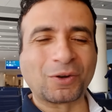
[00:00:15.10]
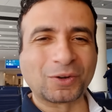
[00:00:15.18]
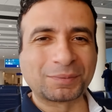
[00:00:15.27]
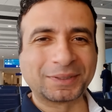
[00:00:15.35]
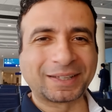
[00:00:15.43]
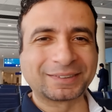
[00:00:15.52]

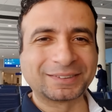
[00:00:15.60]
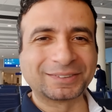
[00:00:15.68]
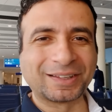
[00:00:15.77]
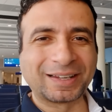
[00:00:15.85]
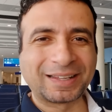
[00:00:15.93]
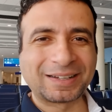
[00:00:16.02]
وكل بدعه
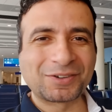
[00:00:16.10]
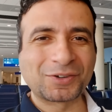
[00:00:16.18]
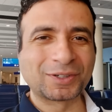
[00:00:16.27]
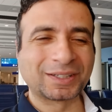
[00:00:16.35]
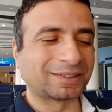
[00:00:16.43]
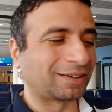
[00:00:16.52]
ضلاله
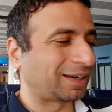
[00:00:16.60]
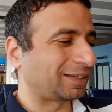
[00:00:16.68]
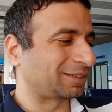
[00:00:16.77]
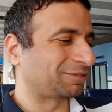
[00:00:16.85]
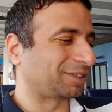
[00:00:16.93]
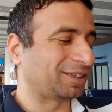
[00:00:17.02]
وكل
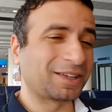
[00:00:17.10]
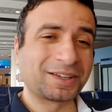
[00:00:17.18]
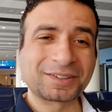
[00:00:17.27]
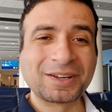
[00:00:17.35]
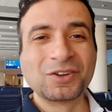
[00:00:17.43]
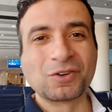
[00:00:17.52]
ضلاله في
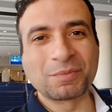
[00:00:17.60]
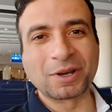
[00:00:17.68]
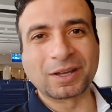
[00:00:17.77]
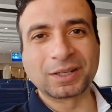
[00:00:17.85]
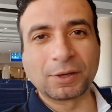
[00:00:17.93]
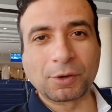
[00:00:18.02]
النار وما
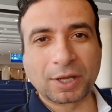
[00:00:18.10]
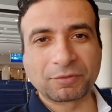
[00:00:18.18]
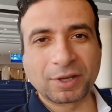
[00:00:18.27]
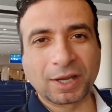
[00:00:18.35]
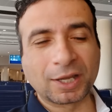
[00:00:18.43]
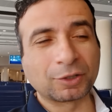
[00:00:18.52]
قل
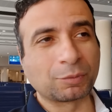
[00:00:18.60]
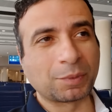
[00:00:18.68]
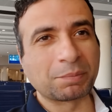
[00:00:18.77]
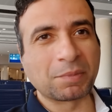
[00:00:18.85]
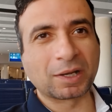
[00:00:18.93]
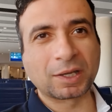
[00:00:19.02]
وكفى خير
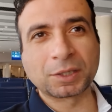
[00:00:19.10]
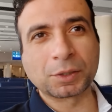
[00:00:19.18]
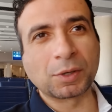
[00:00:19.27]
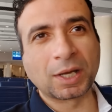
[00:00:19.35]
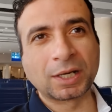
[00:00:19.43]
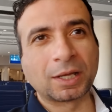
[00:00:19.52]
مما كثر
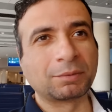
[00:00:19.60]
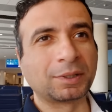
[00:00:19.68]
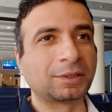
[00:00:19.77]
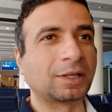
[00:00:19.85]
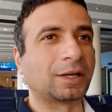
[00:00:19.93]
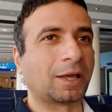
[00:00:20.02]
وقالها
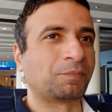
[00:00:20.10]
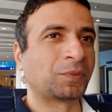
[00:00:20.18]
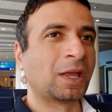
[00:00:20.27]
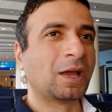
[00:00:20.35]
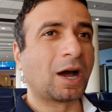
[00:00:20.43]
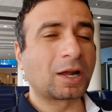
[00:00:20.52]
باذن الله
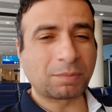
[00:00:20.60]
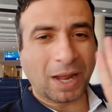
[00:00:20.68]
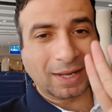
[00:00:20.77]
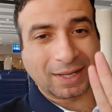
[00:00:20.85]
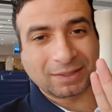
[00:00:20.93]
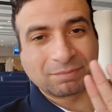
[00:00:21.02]
اربع
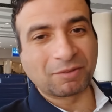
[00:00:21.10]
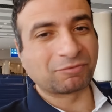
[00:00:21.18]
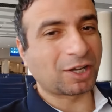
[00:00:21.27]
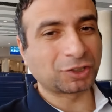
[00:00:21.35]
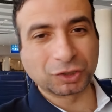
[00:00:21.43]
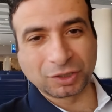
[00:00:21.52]
حاجات ما
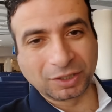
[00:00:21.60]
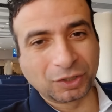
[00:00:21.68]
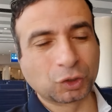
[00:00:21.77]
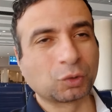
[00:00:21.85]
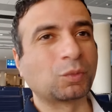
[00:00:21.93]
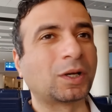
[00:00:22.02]
ينفعش
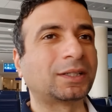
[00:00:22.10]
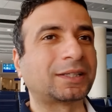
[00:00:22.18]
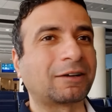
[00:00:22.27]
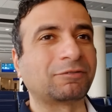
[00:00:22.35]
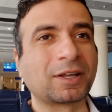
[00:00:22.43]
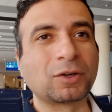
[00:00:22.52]
تطنشهم ولا
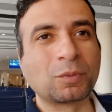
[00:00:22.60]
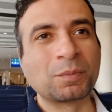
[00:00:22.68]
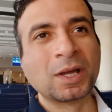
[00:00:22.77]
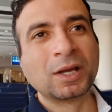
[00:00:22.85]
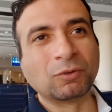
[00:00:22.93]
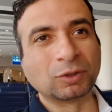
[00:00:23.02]
تغفلهم
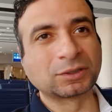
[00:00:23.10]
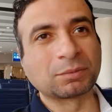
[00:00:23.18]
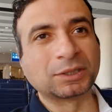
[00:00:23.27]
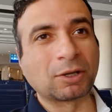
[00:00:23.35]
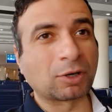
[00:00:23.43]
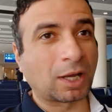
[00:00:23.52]
وانت
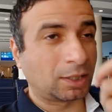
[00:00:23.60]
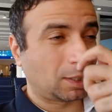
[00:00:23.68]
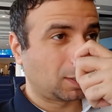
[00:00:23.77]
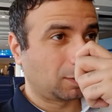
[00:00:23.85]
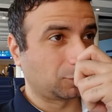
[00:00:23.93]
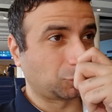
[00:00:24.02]
بتدور
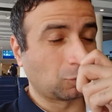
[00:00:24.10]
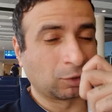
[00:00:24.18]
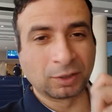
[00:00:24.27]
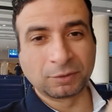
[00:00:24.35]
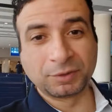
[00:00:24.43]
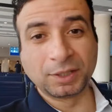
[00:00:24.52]
على
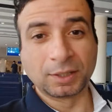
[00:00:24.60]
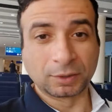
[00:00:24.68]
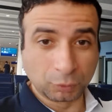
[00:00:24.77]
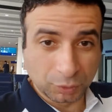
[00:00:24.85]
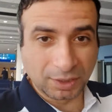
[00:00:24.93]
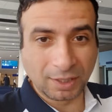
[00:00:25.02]
شغل في
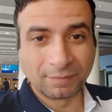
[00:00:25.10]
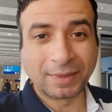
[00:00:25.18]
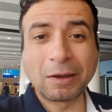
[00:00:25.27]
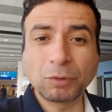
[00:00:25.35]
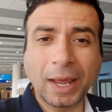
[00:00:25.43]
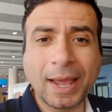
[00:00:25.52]
روسيا
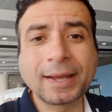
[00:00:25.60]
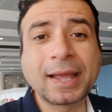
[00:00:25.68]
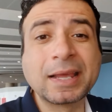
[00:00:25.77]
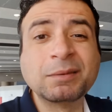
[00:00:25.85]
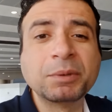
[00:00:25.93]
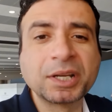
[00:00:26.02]
اول
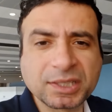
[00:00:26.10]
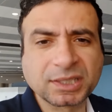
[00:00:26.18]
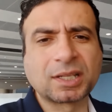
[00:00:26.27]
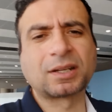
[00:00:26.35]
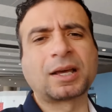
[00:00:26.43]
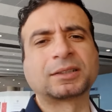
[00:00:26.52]
حاجه
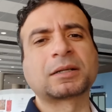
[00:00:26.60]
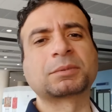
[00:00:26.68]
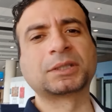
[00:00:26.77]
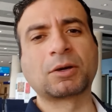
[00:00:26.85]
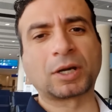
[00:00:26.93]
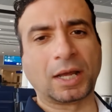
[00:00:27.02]
المنصه اللي حضرتك
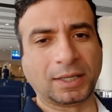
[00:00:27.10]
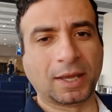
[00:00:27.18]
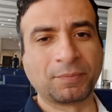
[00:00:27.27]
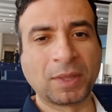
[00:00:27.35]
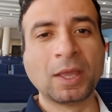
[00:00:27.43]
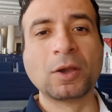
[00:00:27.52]
بتدور عليها
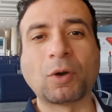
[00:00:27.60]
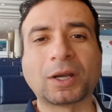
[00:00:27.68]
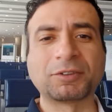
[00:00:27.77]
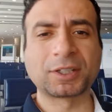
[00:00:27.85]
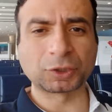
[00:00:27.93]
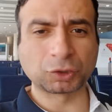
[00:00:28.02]

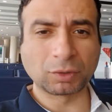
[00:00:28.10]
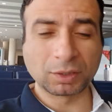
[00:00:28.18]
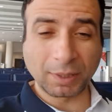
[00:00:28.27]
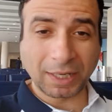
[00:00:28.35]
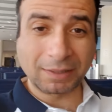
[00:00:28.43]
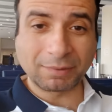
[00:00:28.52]
وعلى فكره الشغل
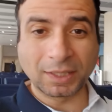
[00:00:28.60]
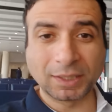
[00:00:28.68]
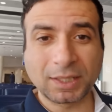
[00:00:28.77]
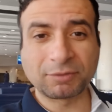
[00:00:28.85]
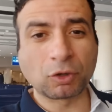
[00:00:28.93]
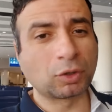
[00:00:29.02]
اللي بتكلم عليه
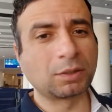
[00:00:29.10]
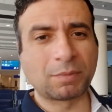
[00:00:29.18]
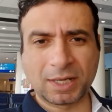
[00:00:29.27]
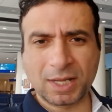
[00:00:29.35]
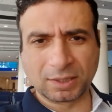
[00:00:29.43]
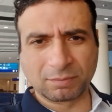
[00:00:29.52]
ده في كل
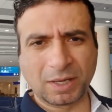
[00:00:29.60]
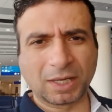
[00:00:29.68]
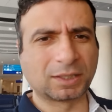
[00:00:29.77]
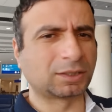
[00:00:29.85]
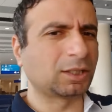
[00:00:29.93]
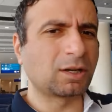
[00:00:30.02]
المجالات
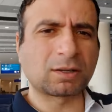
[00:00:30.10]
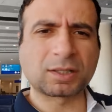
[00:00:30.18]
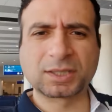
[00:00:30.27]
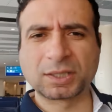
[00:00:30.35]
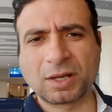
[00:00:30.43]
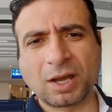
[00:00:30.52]
مجال التجاره
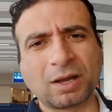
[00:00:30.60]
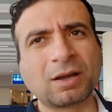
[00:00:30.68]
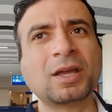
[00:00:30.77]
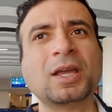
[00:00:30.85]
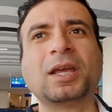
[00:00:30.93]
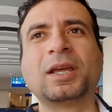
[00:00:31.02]

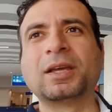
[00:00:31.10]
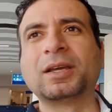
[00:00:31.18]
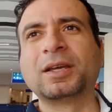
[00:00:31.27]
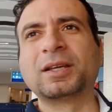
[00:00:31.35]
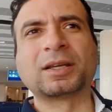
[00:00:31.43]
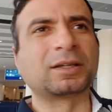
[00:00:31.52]
الصناعه
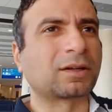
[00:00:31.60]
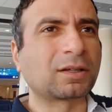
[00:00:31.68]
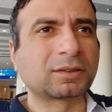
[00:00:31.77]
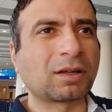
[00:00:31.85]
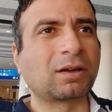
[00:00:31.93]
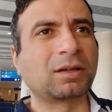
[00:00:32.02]
آه،
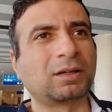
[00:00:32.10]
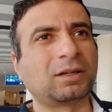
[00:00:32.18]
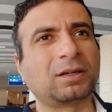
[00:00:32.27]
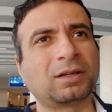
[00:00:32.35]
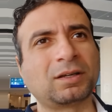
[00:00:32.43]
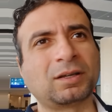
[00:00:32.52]
الخراطه
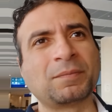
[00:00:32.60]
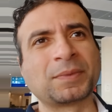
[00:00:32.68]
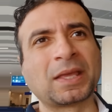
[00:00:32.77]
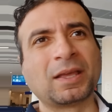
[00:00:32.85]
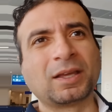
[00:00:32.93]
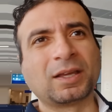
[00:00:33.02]
آه،
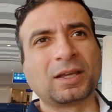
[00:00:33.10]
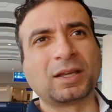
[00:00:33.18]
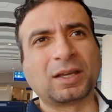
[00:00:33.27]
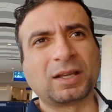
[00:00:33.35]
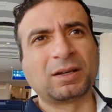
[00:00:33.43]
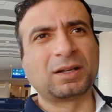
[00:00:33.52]

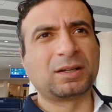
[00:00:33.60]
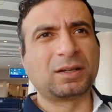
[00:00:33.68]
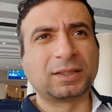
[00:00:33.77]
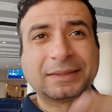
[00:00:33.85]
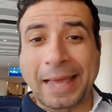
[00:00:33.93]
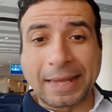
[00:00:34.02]
آه،
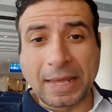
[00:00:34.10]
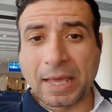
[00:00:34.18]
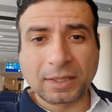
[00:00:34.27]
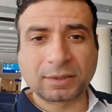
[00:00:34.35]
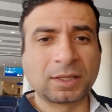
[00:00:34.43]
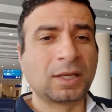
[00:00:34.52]

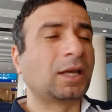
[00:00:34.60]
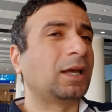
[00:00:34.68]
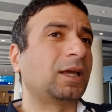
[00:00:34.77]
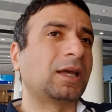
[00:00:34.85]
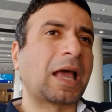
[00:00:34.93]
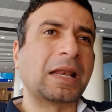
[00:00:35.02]
الدهانات
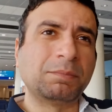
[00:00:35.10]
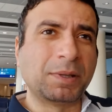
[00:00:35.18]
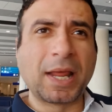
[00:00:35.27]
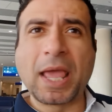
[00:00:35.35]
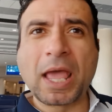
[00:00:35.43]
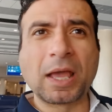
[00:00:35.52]

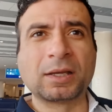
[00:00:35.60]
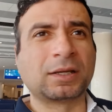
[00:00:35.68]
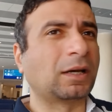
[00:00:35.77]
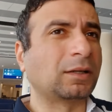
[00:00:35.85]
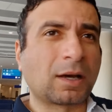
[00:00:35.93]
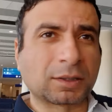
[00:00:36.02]

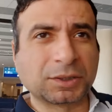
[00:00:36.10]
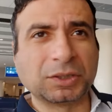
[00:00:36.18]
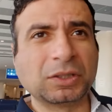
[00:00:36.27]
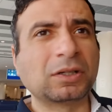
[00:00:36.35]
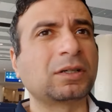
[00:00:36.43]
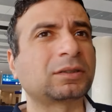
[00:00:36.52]
البناء
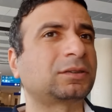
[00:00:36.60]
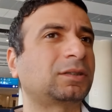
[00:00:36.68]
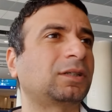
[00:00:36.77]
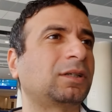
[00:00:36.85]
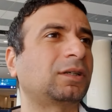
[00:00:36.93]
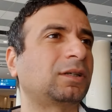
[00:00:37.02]
الارضيات
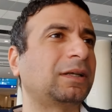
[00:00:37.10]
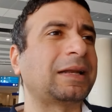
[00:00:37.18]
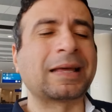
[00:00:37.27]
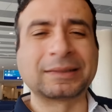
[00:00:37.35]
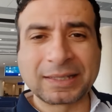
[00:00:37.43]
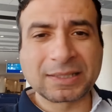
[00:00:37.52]

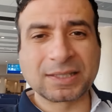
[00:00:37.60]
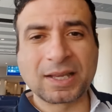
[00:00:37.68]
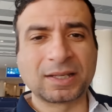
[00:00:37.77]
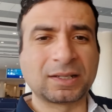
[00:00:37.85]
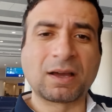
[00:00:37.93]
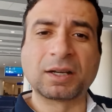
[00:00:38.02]

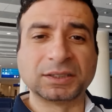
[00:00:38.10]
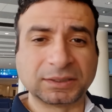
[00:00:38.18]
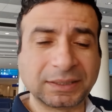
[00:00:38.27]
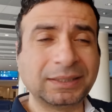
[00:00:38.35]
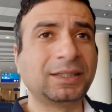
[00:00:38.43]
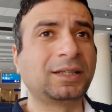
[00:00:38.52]
الهندسه الاي
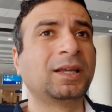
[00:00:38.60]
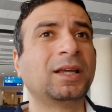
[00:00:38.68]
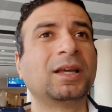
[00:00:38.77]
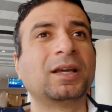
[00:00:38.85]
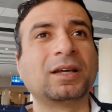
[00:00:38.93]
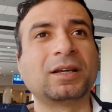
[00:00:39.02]
تي
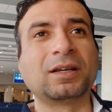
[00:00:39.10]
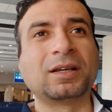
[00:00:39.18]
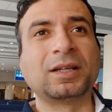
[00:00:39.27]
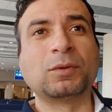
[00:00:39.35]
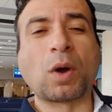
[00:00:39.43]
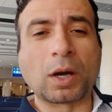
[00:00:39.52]

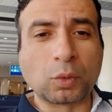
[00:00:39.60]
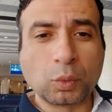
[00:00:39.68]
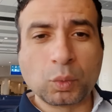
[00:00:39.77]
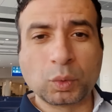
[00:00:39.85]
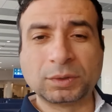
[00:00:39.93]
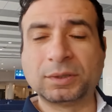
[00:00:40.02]

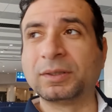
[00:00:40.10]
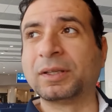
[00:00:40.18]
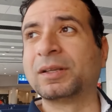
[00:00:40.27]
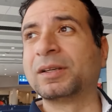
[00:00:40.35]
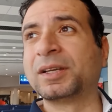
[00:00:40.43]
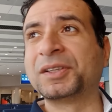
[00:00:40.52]
الوقود
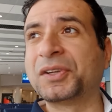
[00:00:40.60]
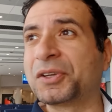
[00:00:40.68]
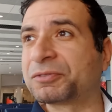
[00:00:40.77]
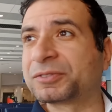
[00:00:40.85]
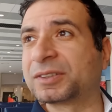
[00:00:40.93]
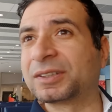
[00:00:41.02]

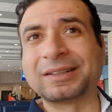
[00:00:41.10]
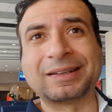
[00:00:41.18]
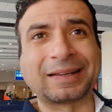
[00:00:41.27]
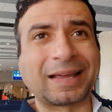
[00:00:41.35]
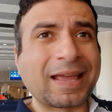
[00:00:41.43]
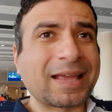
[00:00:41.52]
النفط
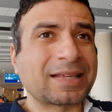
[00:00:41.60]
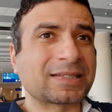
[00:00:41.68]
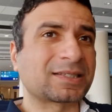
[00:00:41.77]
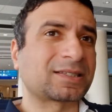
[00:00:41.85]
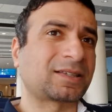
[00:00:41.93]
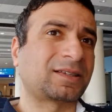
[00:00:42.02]

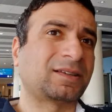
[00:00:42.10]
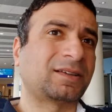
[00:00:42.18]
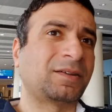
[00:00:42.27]
الغاز